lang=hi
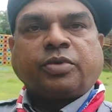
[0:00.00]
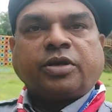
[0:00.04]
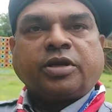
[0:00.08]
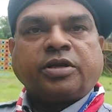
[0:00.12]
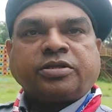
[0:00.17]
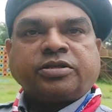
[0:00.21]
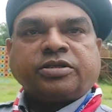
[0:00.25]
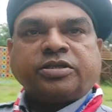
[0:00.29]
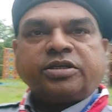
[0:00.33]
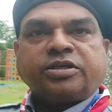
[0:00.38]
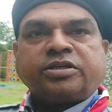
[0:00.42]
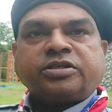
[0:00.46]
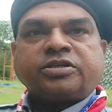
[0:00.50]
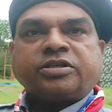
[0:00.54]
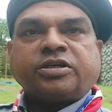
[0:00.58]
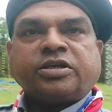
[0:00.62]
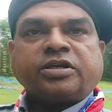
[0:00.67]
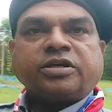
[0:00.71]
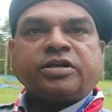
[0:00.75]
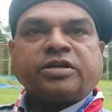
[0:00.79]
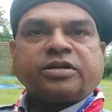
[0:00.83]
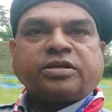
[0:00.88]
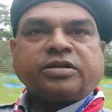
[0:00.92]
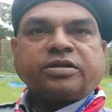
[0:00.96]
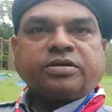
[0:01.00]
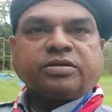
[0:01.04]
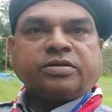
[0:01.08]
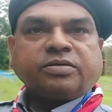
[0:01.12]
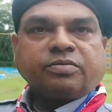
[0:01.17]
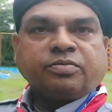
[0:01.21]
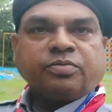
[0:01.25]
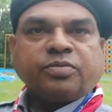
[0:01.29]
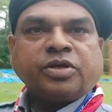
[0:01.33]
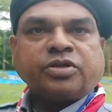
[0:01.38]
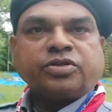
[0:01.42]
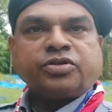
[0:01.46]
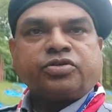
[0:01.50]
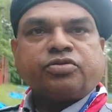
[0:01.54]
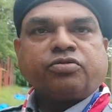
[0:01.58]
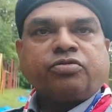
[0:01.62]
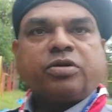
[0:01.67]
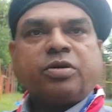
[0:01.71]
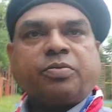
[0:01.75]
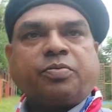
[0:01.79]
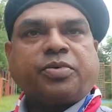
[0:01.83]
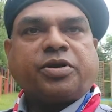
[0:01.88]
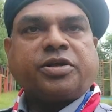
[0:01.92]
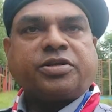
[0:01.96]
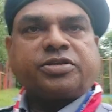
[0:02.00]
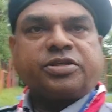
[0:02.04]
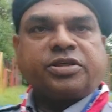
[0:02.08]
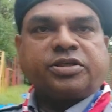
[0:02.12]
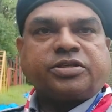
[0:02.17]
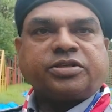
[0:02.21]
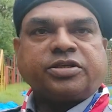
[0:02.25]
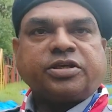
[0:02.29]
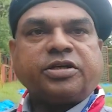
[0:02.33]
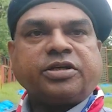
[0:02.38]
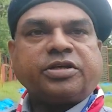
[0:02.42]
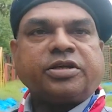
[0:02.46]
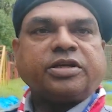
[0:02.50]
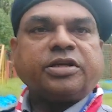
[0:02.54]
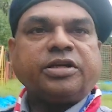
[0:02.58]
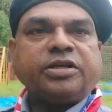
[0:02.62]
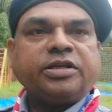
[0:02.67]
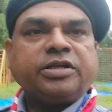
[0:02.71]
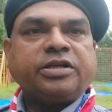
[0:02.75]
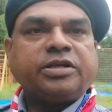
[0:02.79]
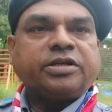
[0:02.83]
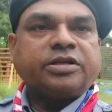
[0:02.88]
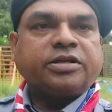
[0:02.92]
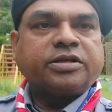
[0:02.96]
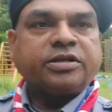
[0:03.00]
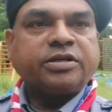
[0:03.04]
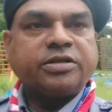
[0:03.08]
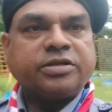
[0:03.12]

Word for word: प्रशिक्षण बच्चों के प्रशिक्षण के लिए